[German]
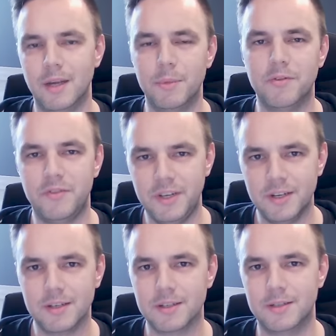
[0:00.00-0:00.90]
damit
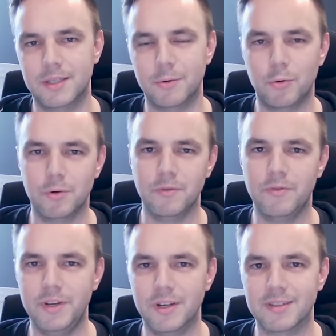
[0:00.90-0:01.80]
wir dem Kunden
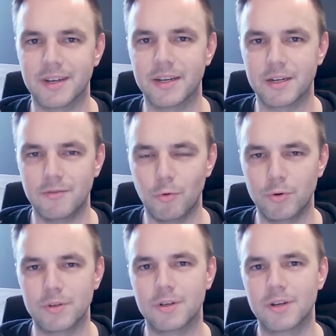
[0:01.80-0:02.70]
wieder seine
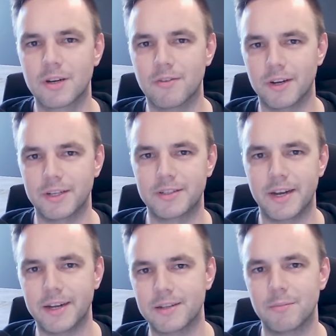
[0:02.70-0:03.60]
gewohnte
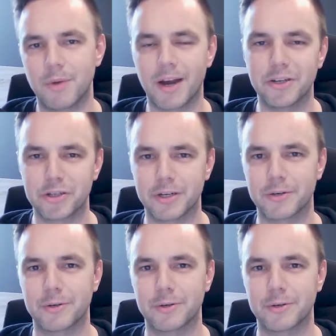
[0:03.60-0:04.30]
Qualität bereitstellen